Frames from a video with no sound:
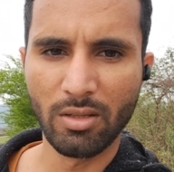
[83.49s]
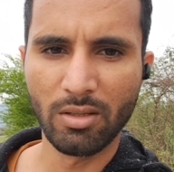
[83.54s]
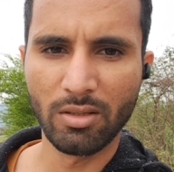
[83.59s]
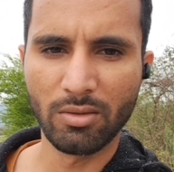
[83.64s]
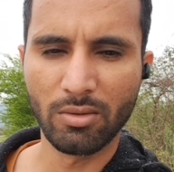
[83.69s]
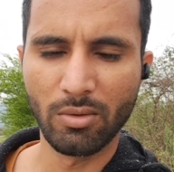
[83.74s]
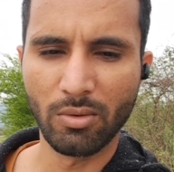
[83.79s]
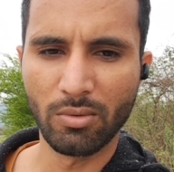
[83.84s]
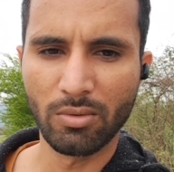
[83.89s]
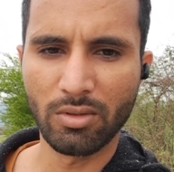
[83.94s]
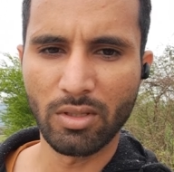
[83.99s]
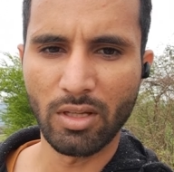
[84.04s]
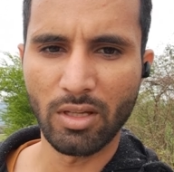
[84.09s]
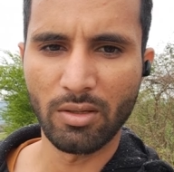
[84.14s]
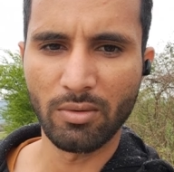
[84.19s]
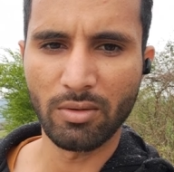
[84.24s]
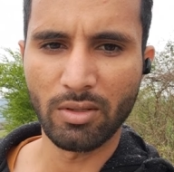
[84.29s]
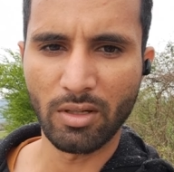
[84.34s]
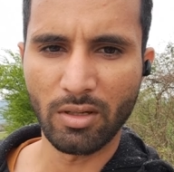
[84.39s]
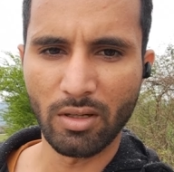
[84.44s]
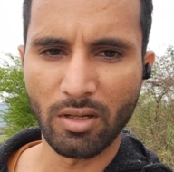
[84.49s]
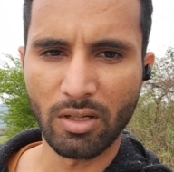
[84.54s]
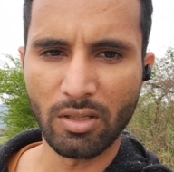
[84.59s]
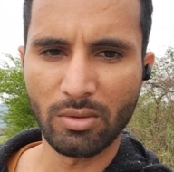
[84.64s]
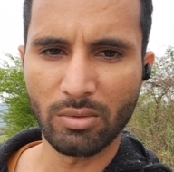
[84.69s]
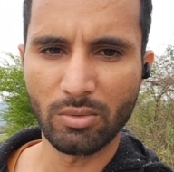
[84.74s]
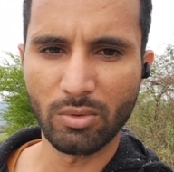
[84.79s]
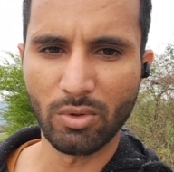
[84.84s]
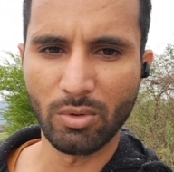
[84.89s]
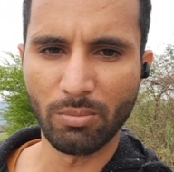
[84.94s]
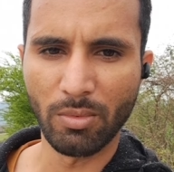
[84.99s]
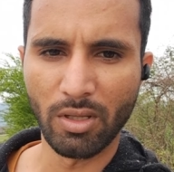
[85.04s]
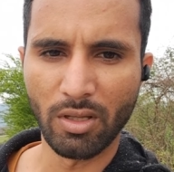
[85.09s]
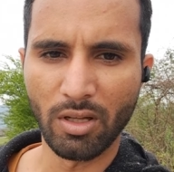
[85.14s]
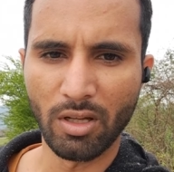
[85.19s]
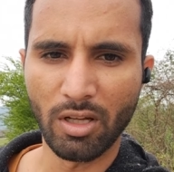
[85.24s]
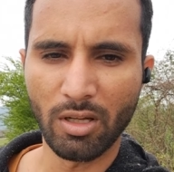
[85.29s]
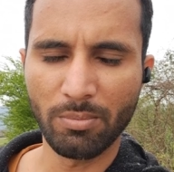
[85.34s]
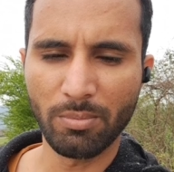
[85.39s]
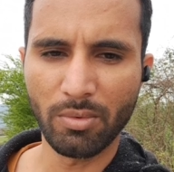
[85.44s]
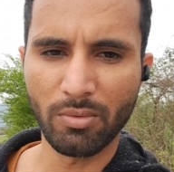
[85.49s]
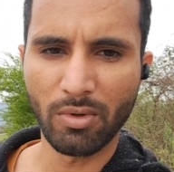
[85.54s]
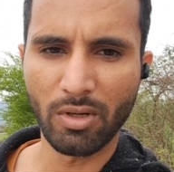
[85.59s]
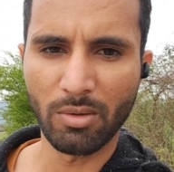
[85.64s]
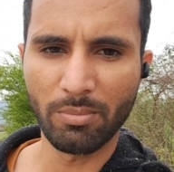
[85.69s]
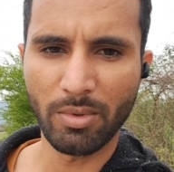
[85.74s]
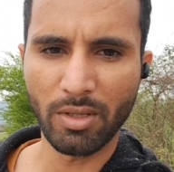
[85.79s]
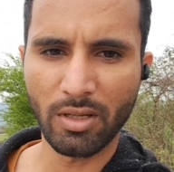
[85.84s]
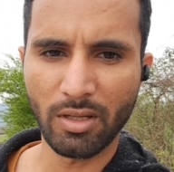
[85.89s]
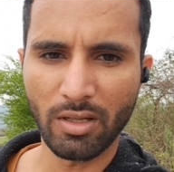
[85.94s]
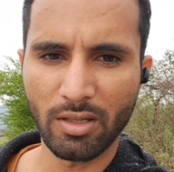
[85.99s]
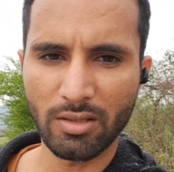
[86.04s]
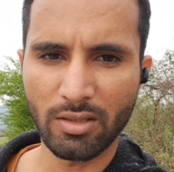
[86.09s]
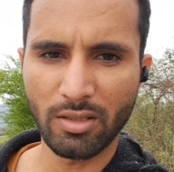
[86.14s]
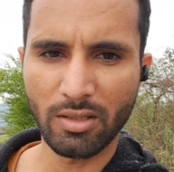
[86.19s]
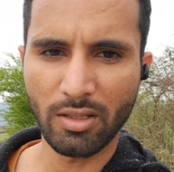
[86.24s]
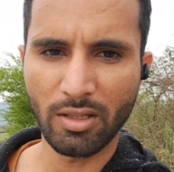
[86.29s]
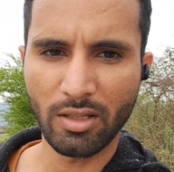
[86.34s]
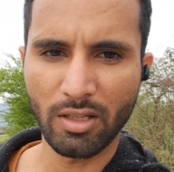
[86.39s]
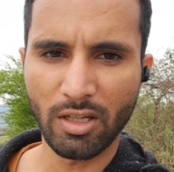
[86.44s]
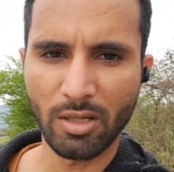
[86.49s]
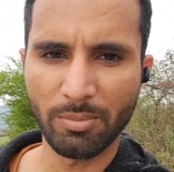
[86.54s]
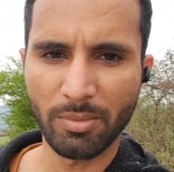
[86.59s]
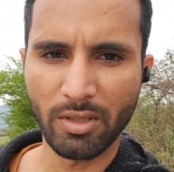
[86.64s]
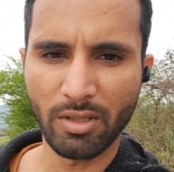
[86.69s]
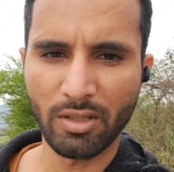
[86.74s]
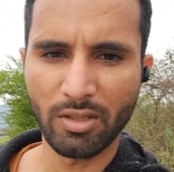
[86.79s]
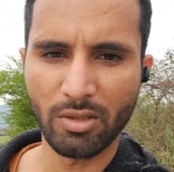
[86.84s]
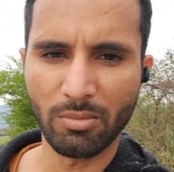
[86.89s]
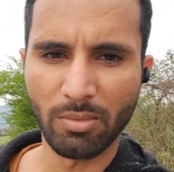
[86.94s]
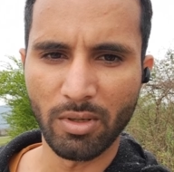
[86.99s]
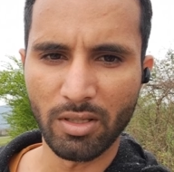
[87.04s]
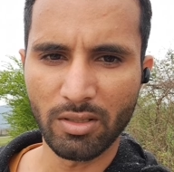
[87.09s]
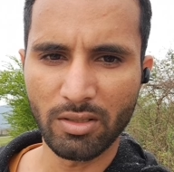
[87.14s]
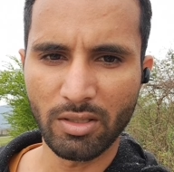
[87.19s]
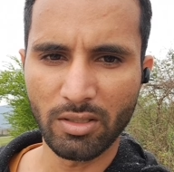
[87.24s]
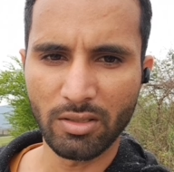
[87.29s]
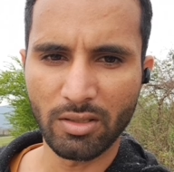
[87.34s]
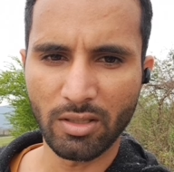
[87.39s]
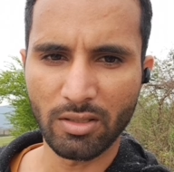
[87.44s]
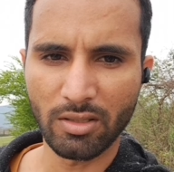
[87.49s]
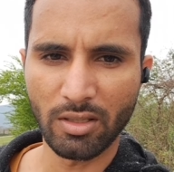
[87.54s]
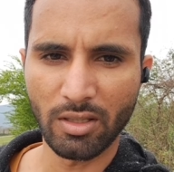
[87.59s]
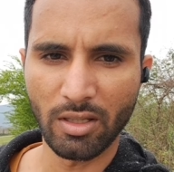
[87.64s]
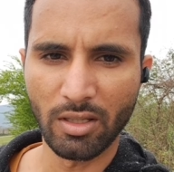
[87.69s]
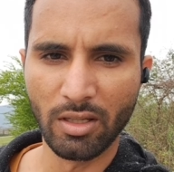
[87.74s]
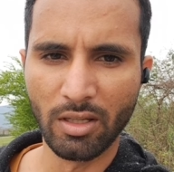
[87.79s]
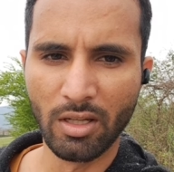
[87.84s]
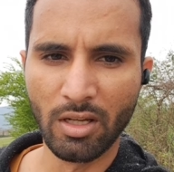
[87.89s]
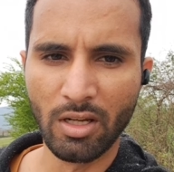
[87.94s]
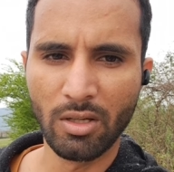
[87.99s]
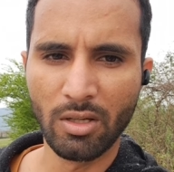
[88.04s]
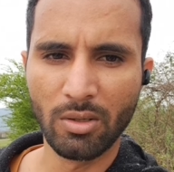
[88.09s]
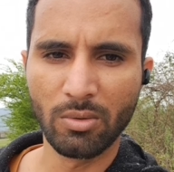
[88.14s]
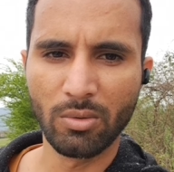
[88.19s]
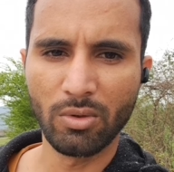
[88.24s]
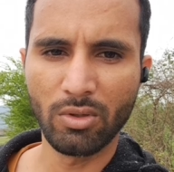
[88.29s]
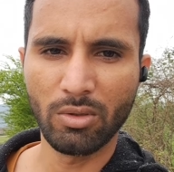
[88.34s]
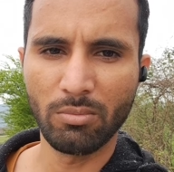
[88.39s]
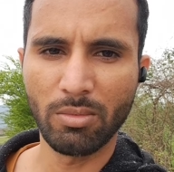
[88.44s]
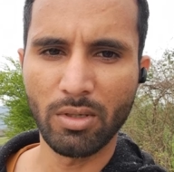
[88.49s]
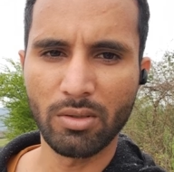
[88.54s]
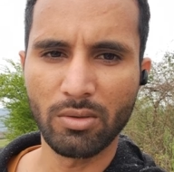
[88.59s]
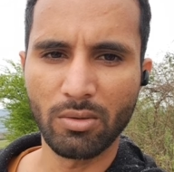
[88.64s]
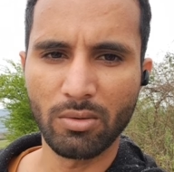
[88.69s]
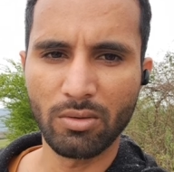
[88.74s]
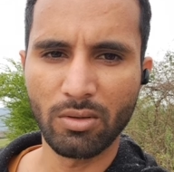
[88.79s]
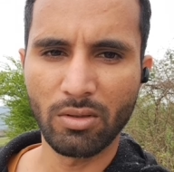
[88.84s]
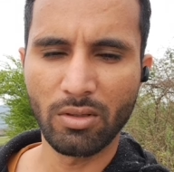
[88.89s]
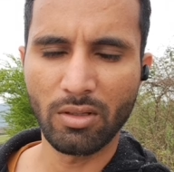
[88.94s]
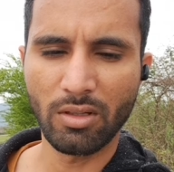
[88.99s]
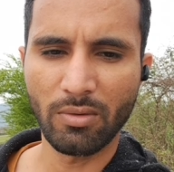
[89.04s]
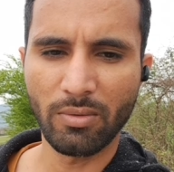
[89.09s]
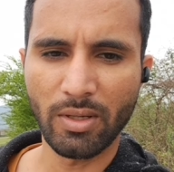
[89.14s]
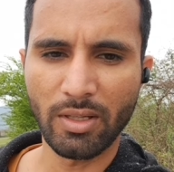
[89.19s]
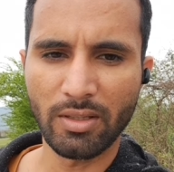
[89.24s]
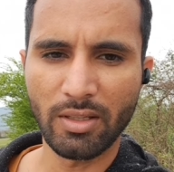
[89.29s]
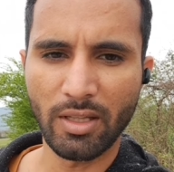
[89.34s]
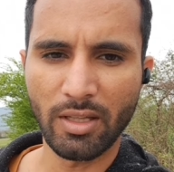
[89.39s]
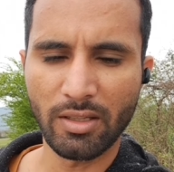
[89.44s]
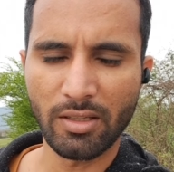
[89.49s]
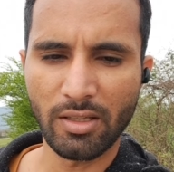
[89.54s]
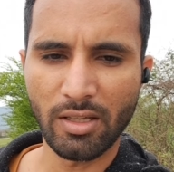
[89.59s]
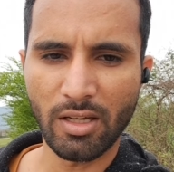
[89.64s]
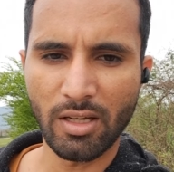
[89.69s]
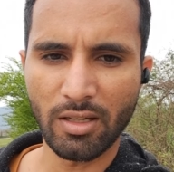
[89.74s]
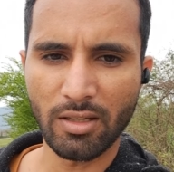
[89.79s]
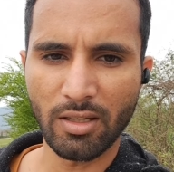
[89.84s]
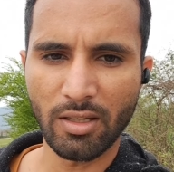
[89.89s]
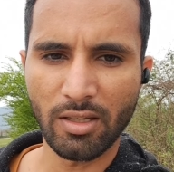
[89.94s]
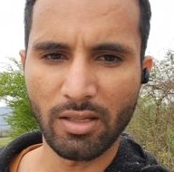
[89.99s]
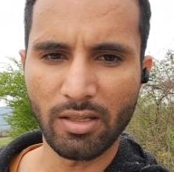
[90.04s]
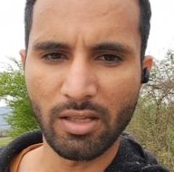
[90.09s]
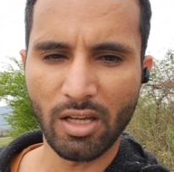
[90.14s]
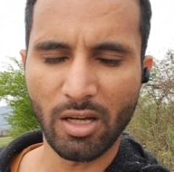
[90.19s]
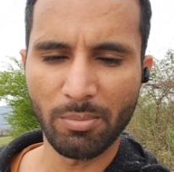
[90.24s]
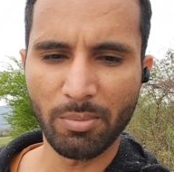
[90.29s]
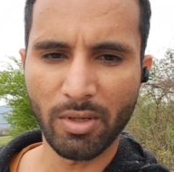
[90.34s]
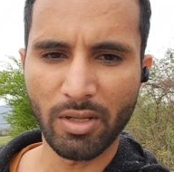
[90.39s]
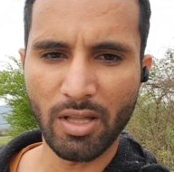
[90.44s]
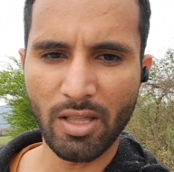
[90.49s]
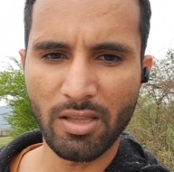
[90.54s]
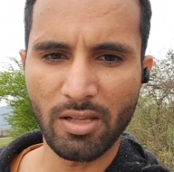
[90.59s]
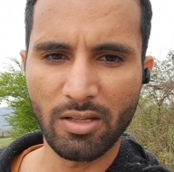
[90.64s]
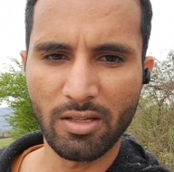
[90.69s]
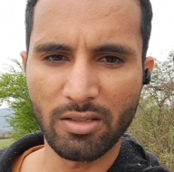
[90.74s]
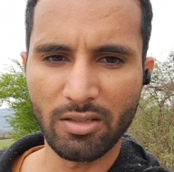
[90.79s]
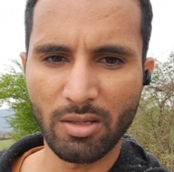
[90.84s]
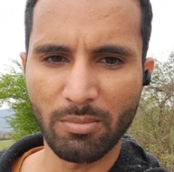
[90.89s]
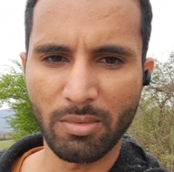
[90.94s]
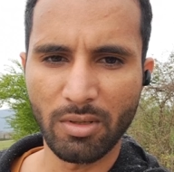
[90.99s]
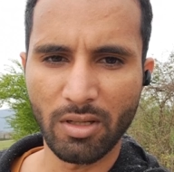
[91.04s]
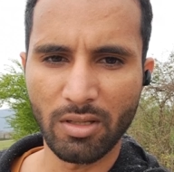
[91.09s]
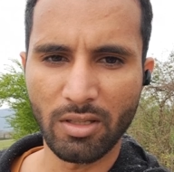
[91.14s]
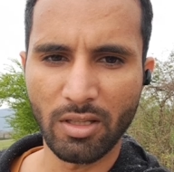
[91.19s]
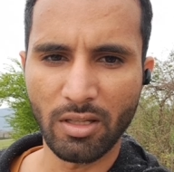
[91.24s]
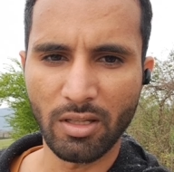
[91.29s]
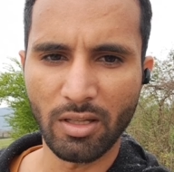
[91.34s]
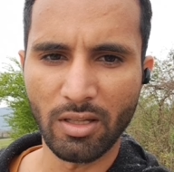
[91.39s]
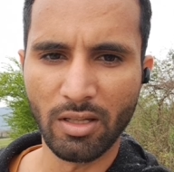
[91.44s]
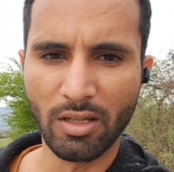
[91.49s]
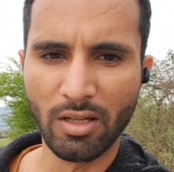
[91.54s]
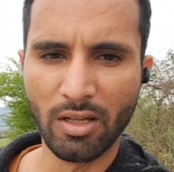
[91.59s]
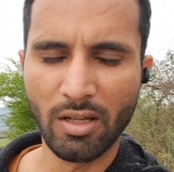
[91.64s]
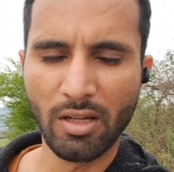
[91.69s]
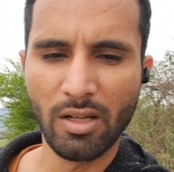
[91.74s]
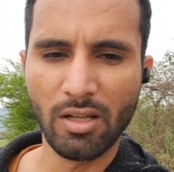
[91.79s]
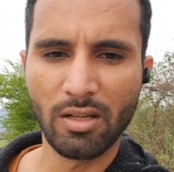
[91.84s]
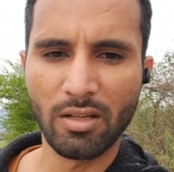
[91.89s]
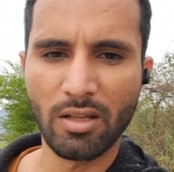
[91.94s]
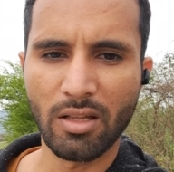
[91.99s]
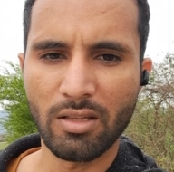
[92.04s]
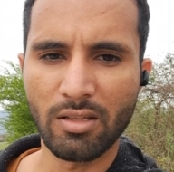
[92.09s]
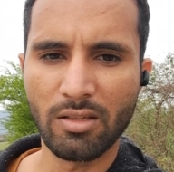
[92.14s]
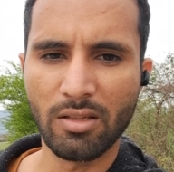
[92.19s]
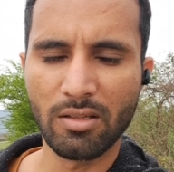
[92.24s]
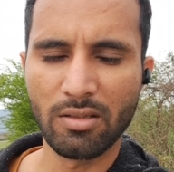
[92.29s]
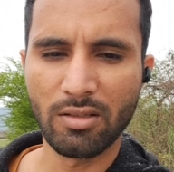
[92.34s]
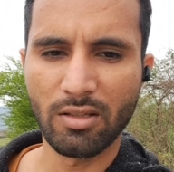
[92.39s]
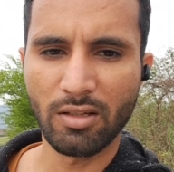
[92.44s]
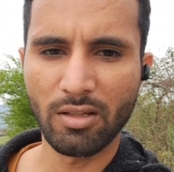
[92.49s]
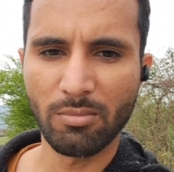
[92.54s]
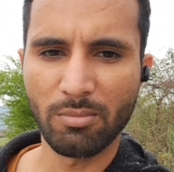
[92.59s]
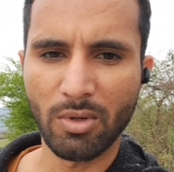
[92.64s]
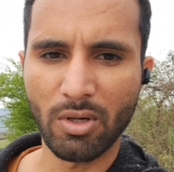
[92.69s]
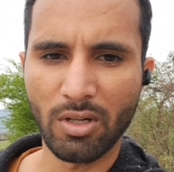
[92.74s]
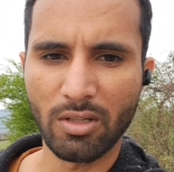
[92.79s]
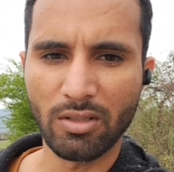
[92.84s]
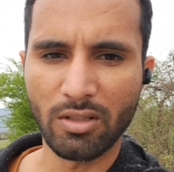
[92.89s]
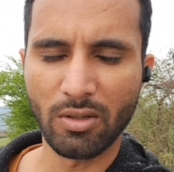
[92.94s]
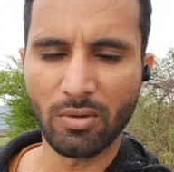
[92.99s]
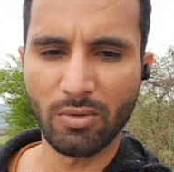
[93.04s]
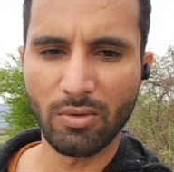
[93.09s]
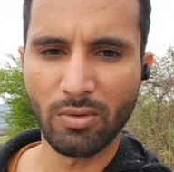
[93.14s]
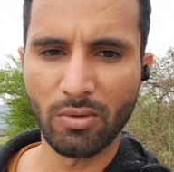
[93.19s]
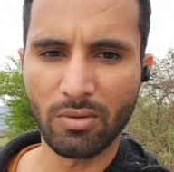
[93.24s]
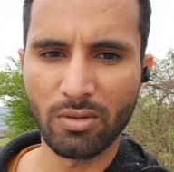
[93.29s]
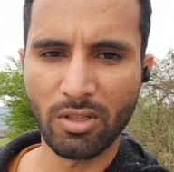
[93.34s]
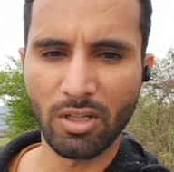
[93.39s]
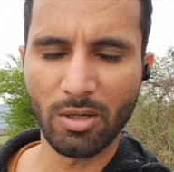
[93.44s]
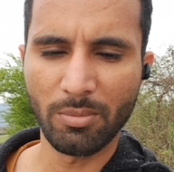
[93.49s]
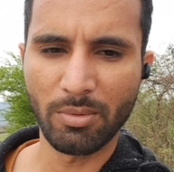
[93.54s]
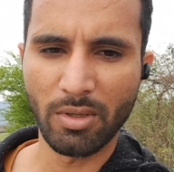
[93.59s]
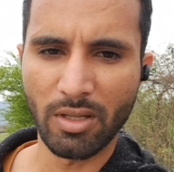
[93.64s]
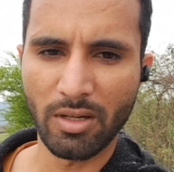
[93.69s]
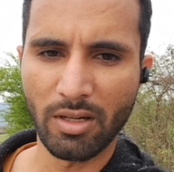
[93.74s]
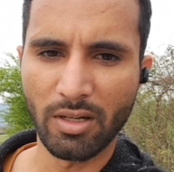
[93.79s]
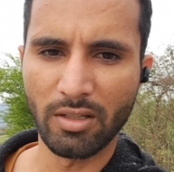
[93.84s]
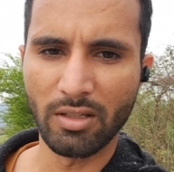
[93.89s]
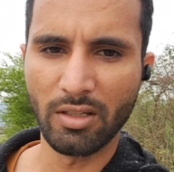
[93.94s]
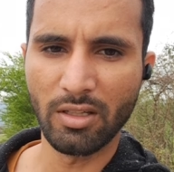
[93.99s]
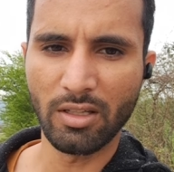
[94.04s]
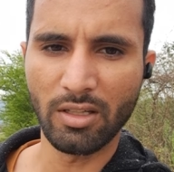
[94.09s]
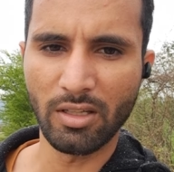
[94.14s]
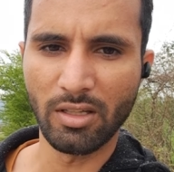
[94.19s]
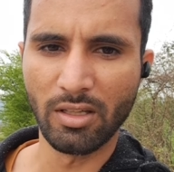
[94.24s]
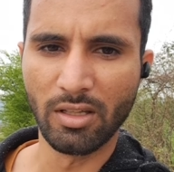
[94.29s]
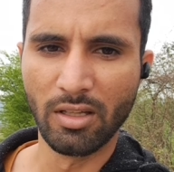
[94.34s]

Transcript: जो सा सरकारी स्कूल में आप वहाँ पर क्लासें लेंगे आप इनकी ज़बान सीख सकते हैं उसके बाद दोस्तों इनका फ़ायदा एक ये है कि ये आपका रेजिडेंसा बना देंगे रेजिडेंसा के मुराद जो सी आपकी है ना इटली की